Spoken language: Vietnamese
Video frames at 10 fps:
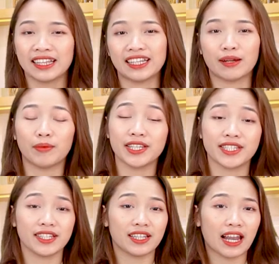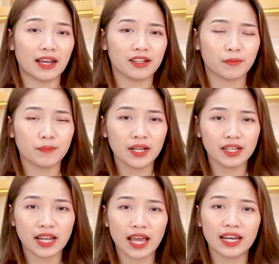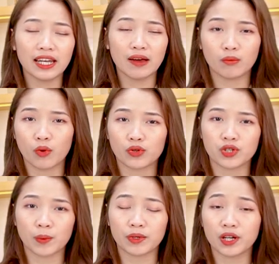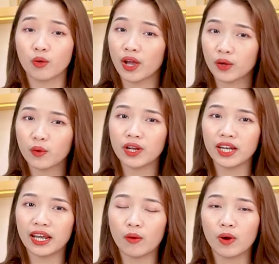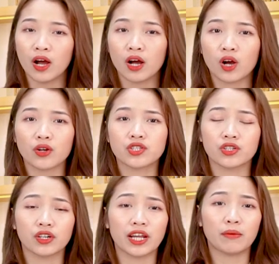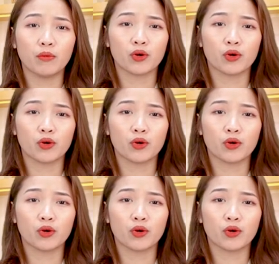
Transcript: thì nấm linh chi thì lại được biết đến là một trong những loại nguyên liệu có chứa đến